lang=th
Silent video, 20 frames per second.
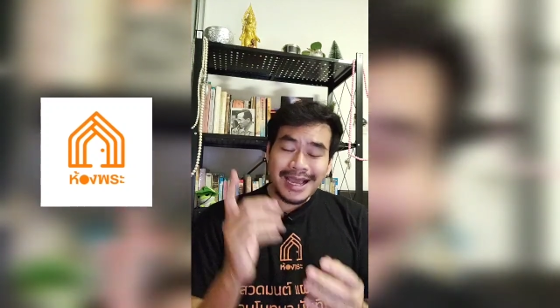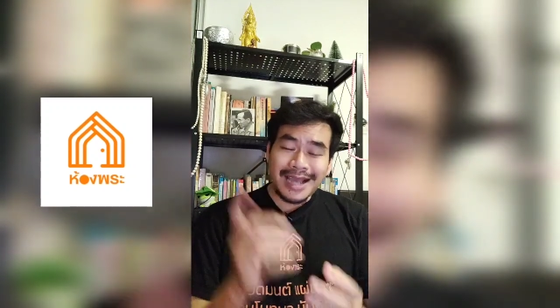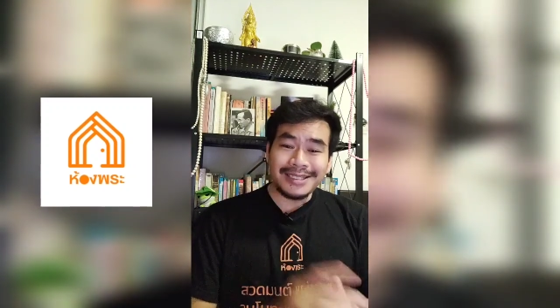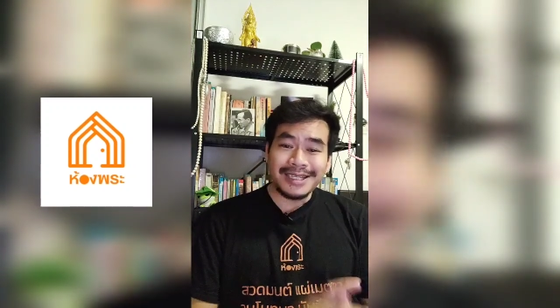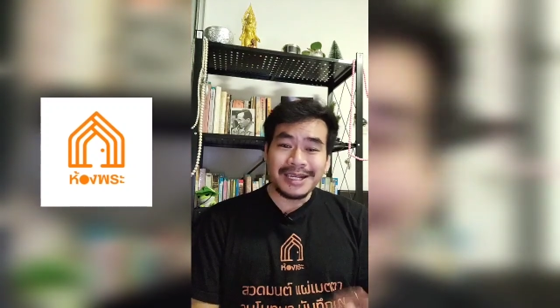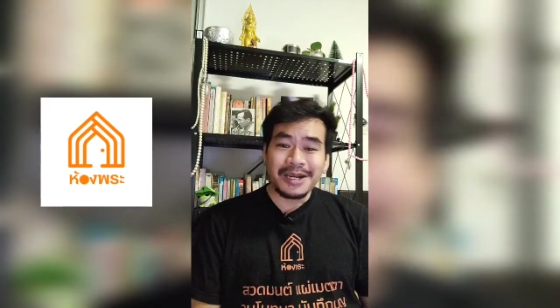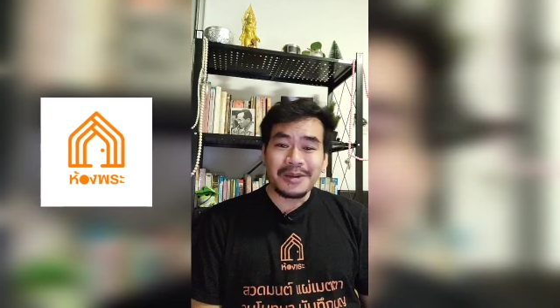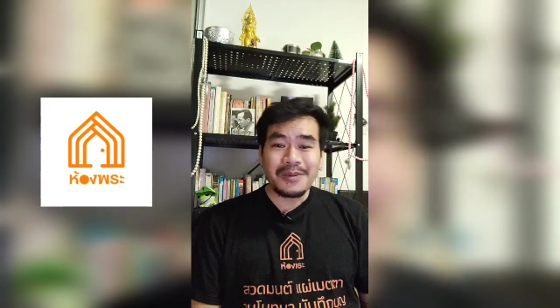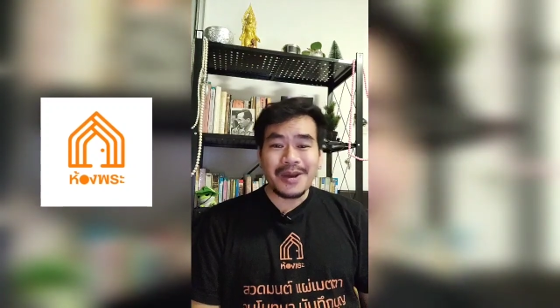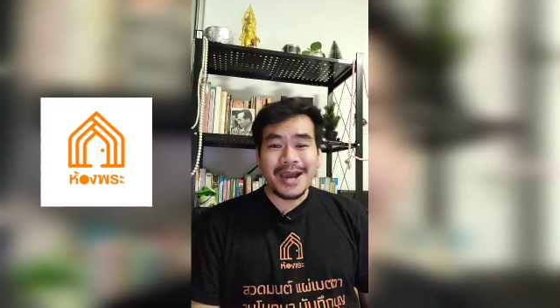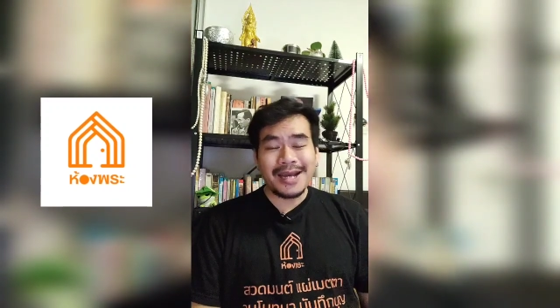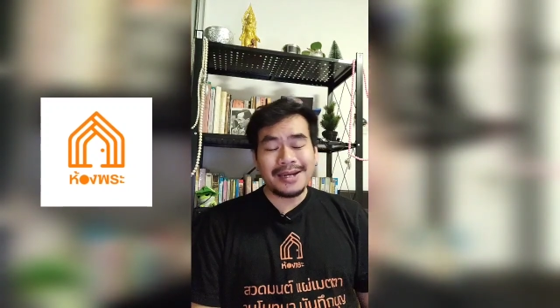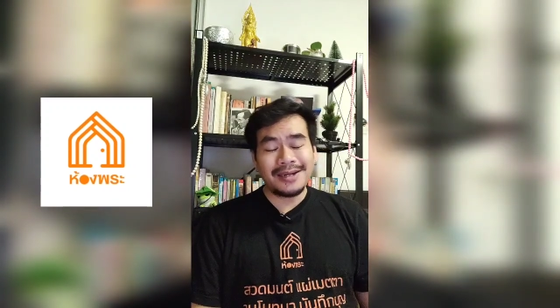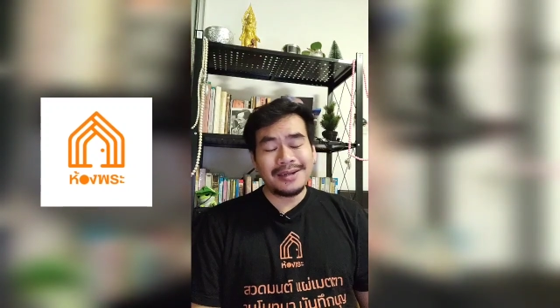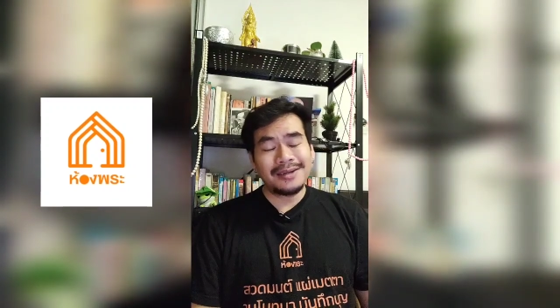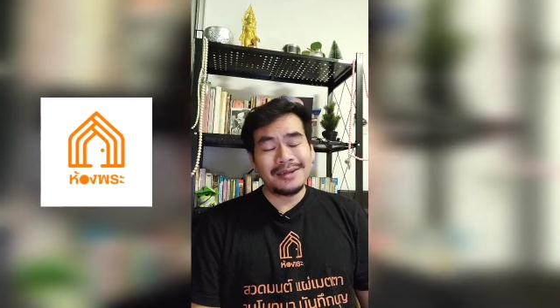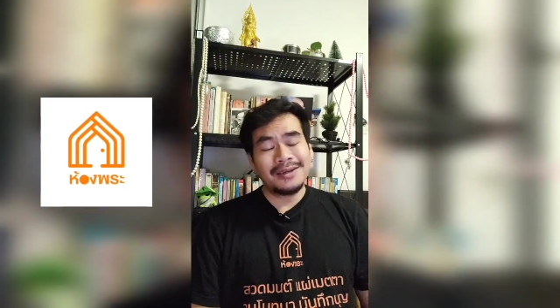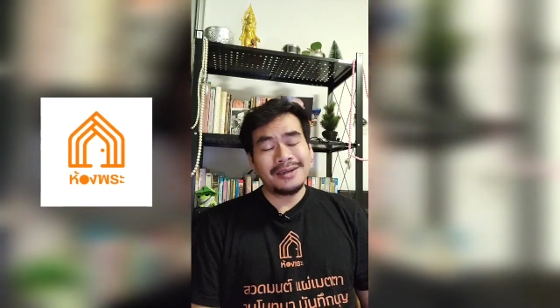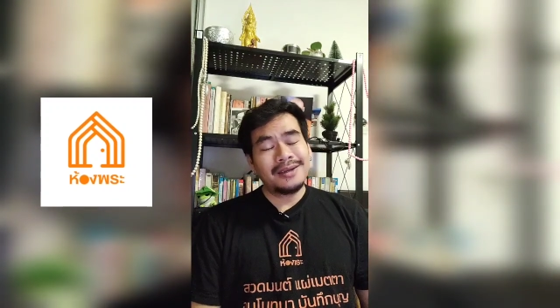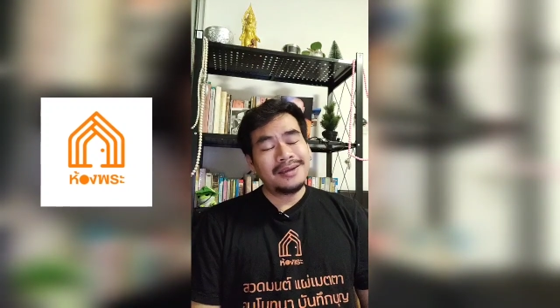ศาสตร์จักรพร
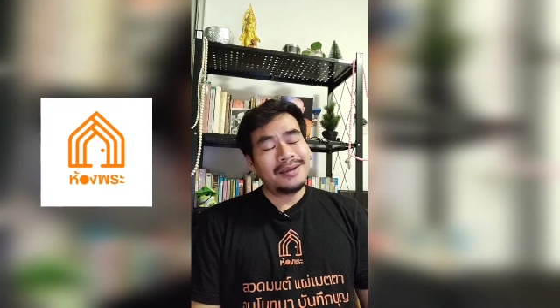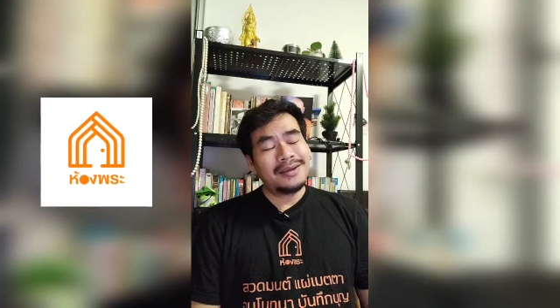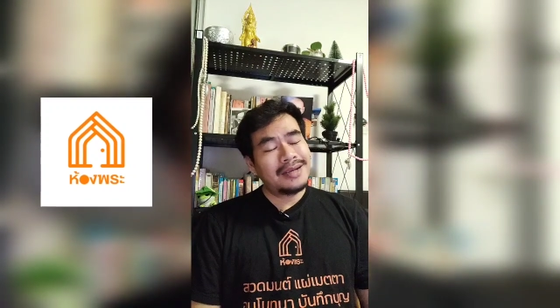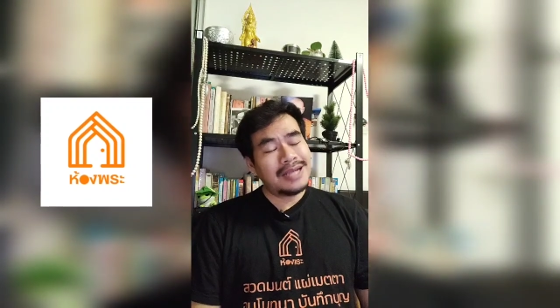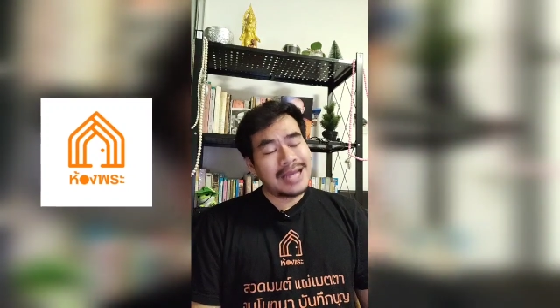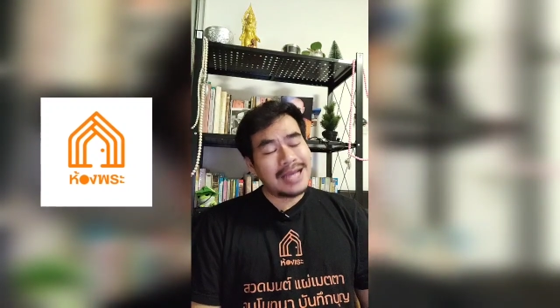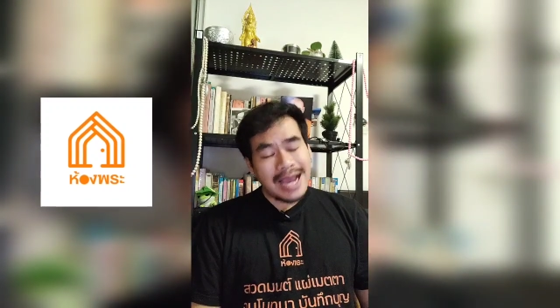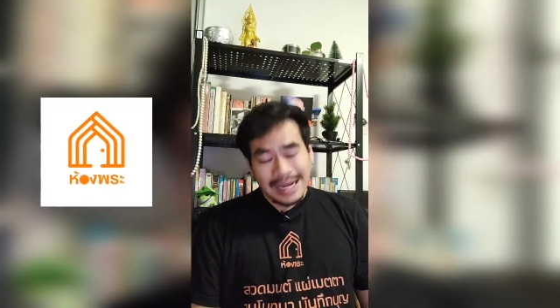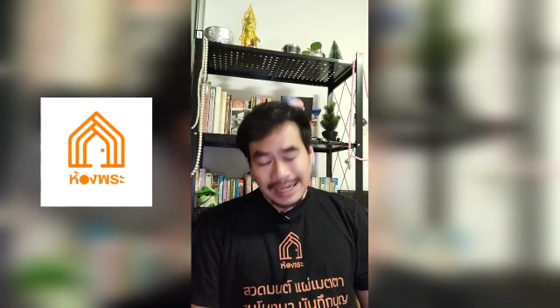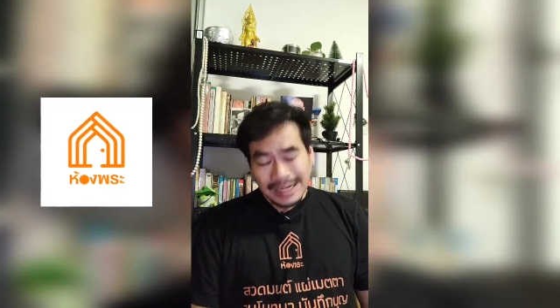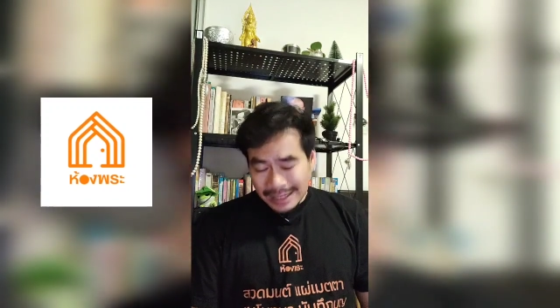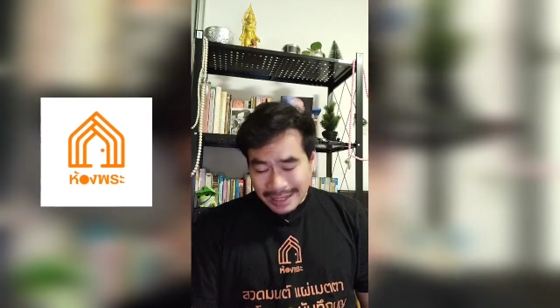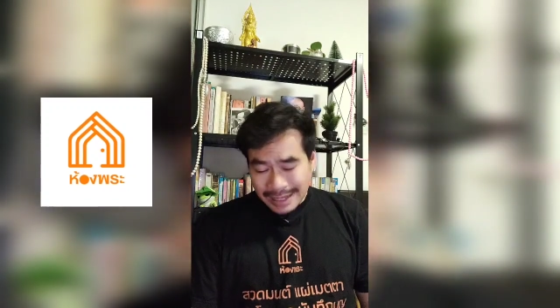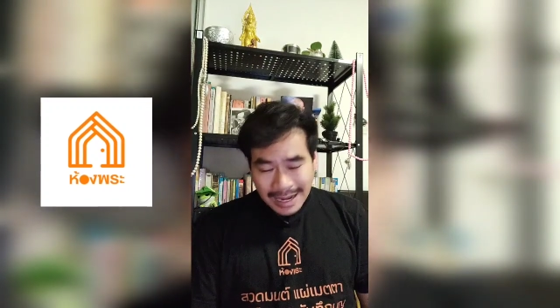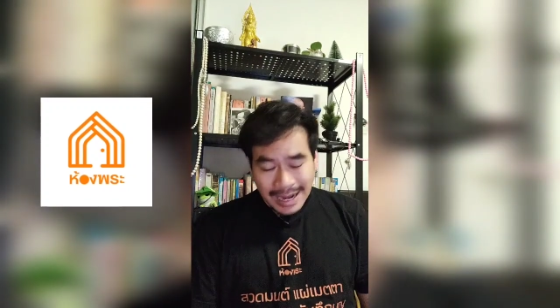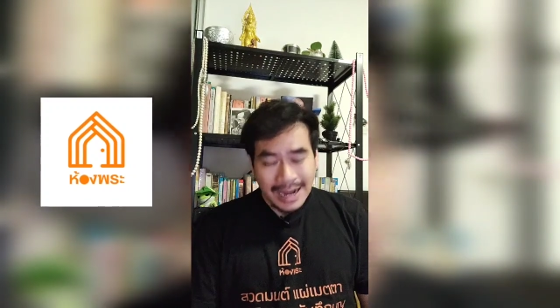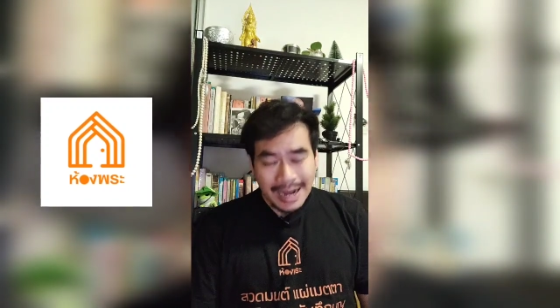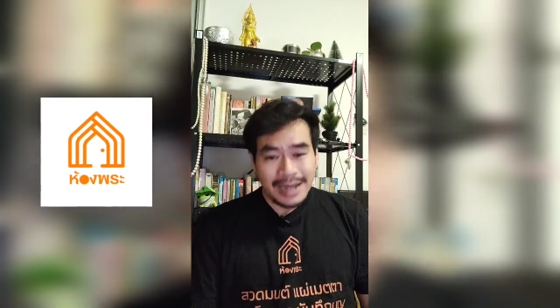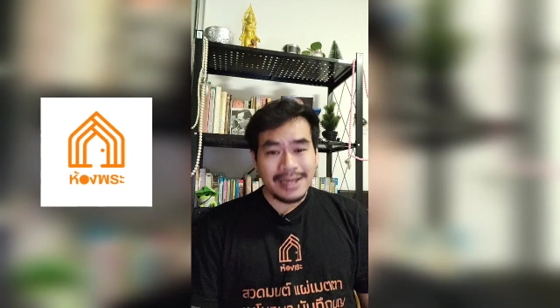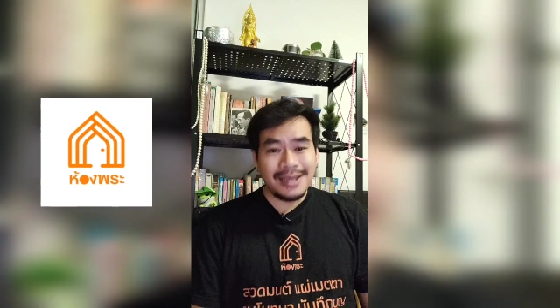รดิหลาก
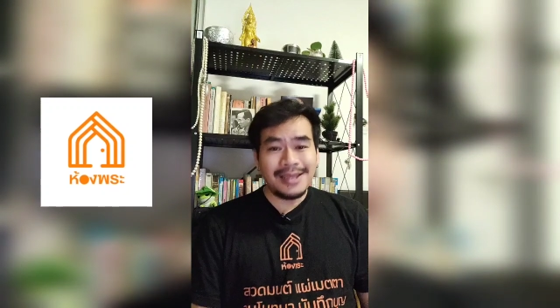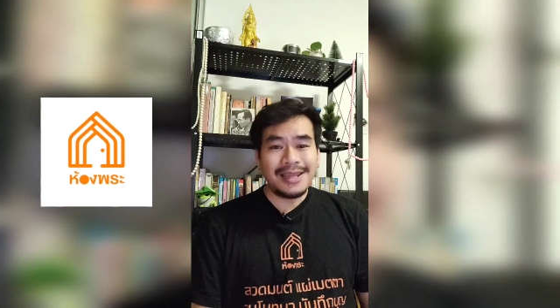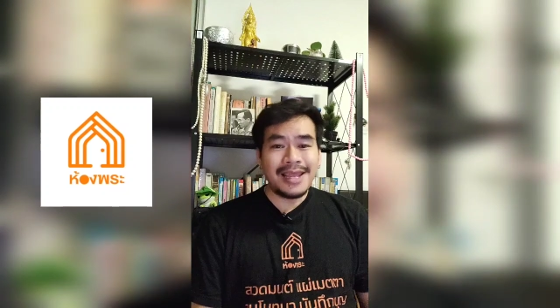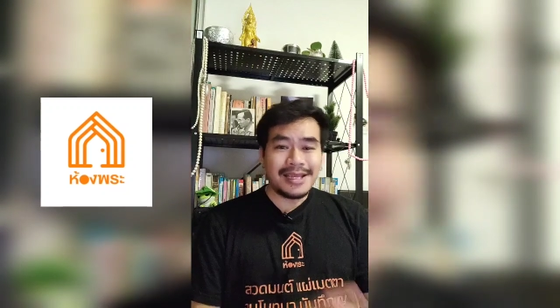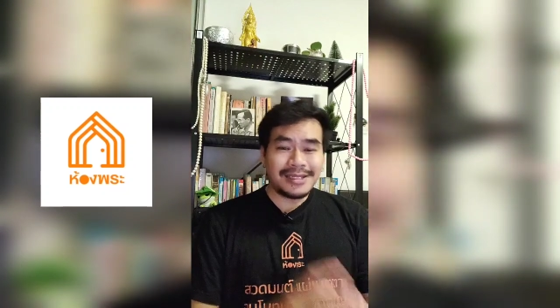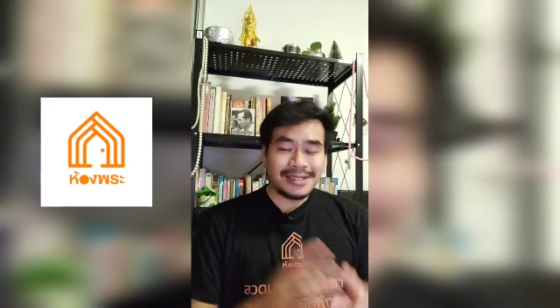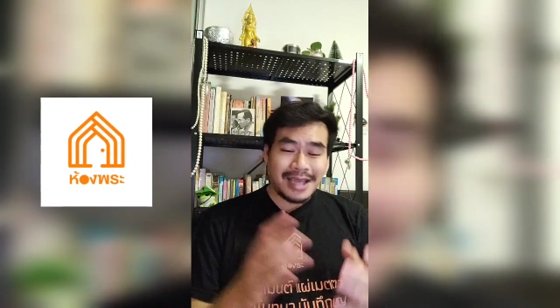หลาย